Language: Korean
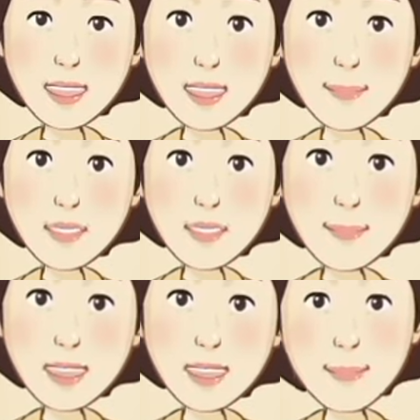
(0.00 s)
또
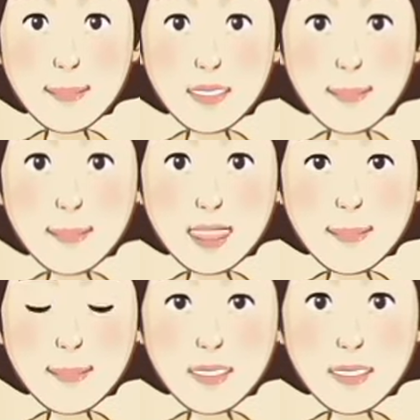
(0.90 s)
친구분처럼
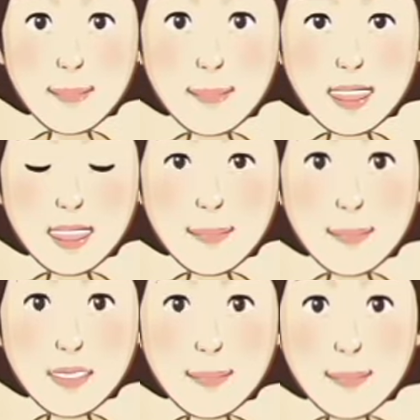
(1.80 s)
부인암이나
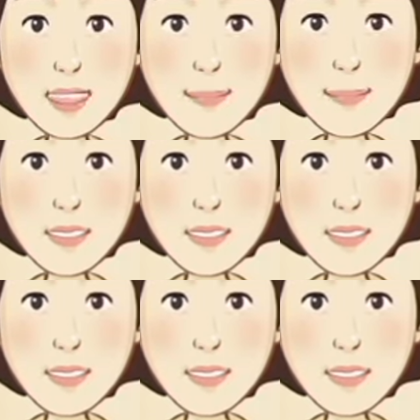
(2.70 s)
비뇨기암,